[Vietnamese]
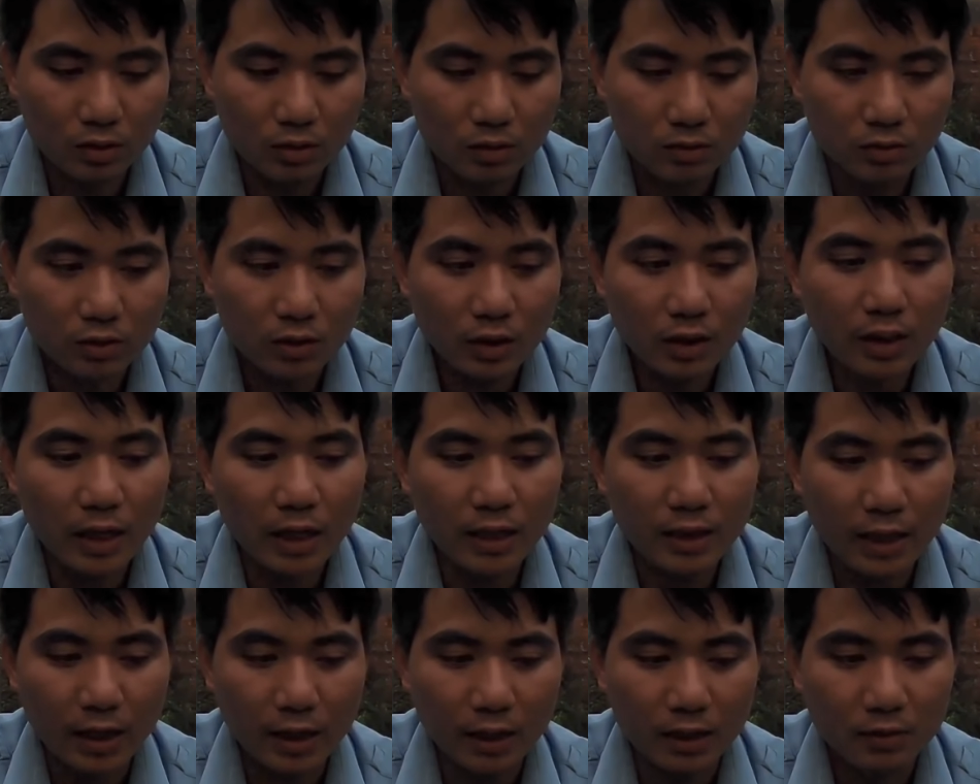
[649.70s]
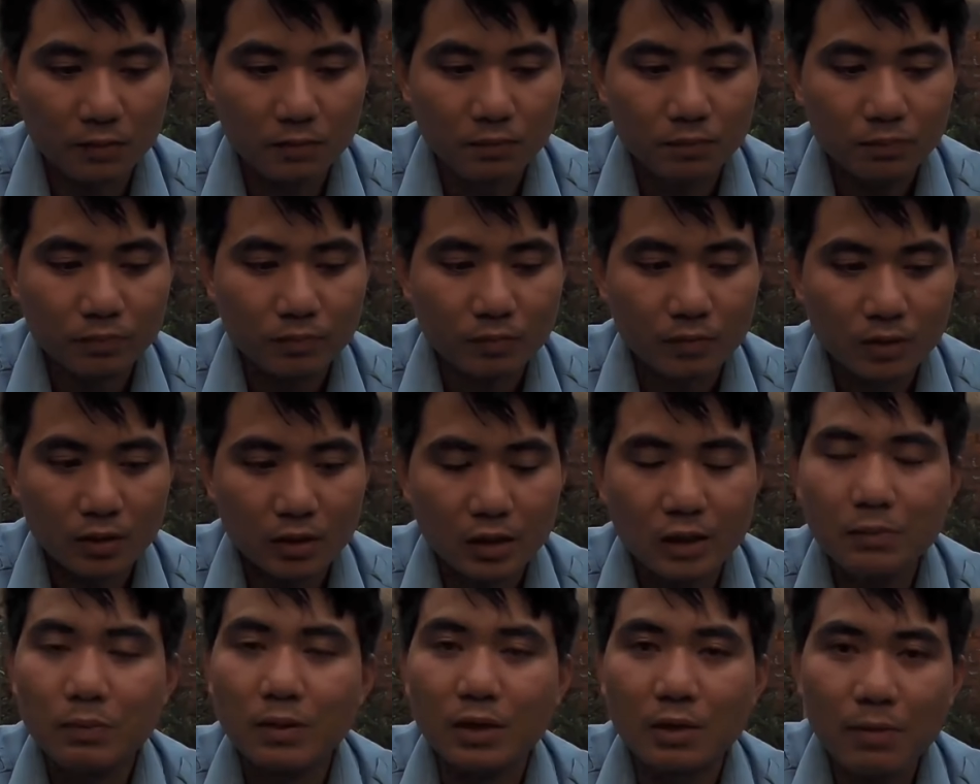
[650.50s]
những cái cành này
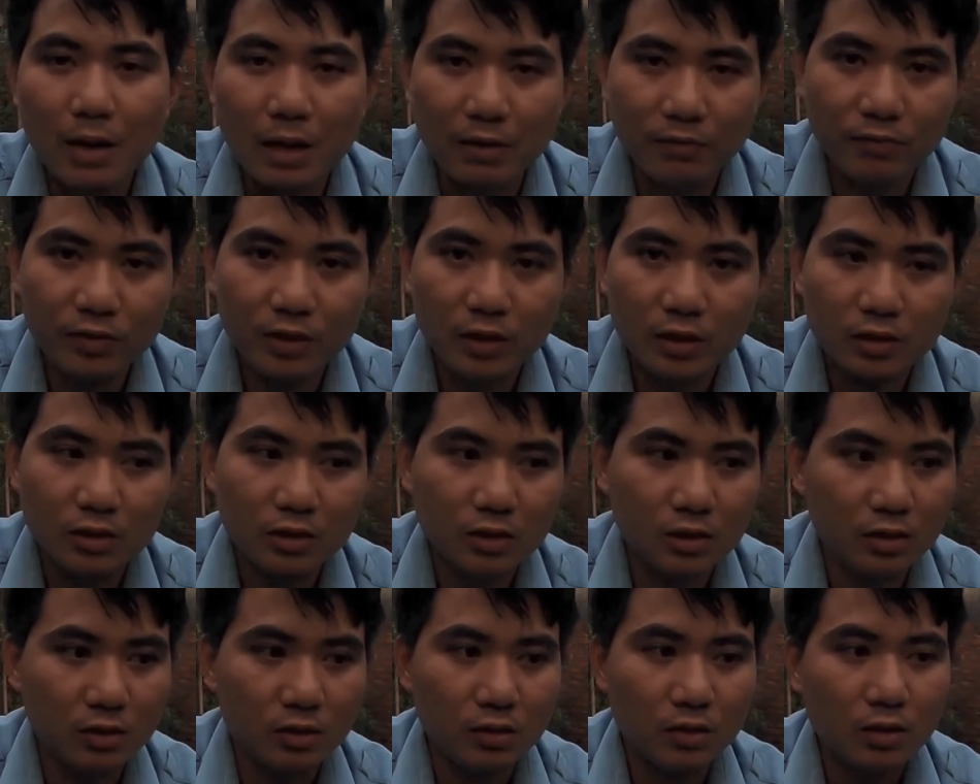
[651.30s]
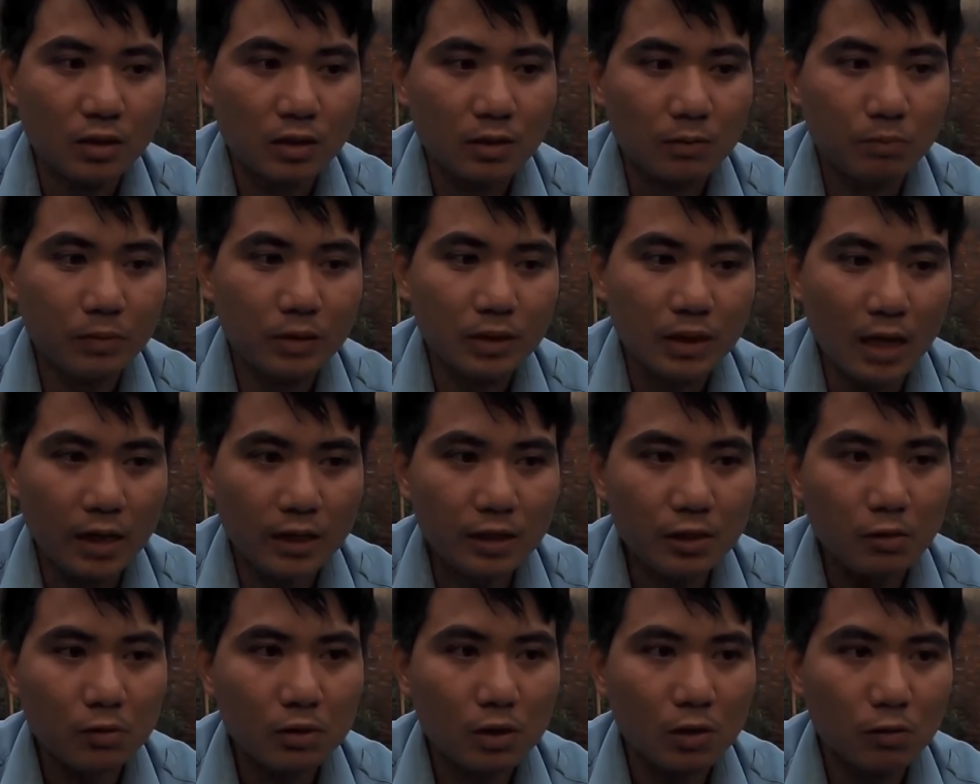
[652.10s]
khi mà các bạn về thì mình đã
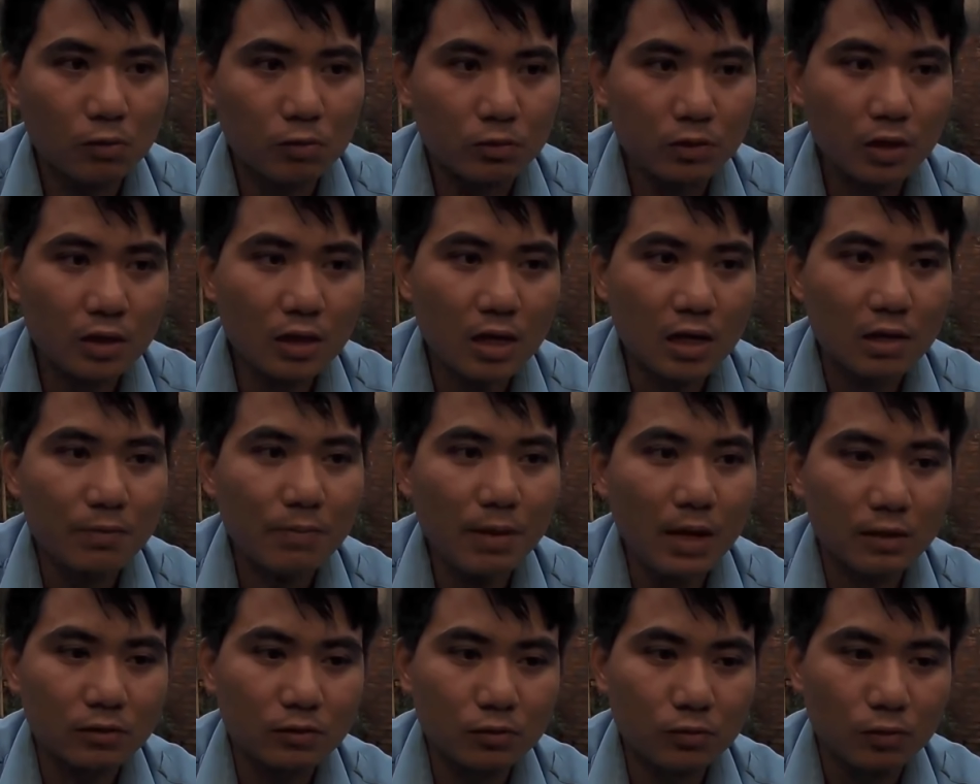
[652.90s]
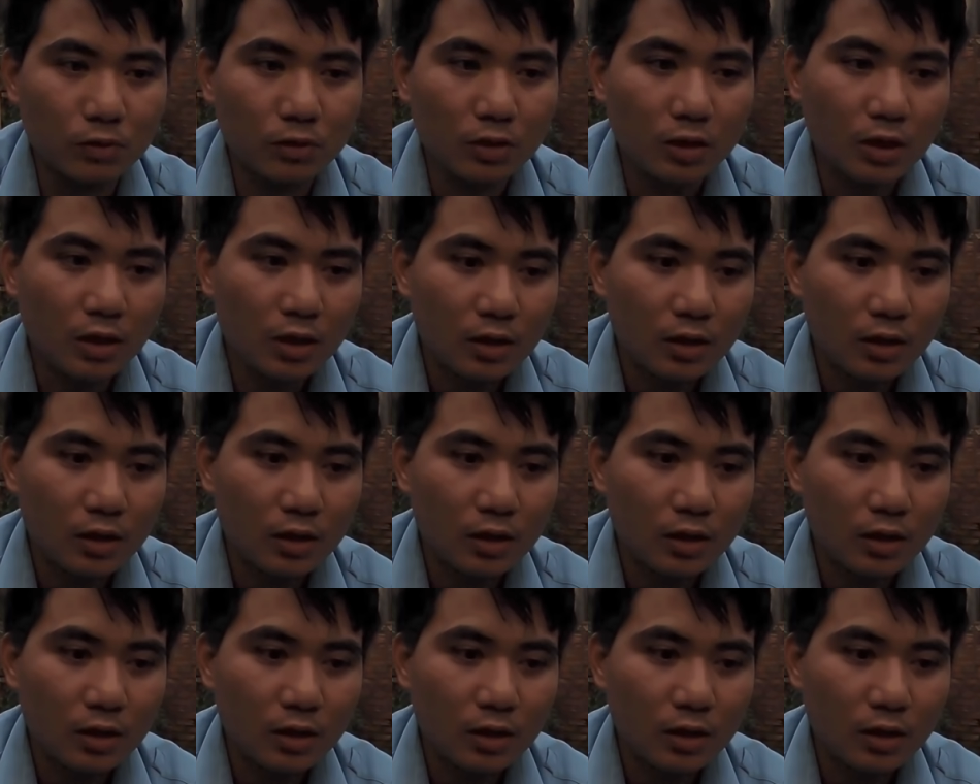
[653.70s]
yêu cầu tất cả các bạn rồi.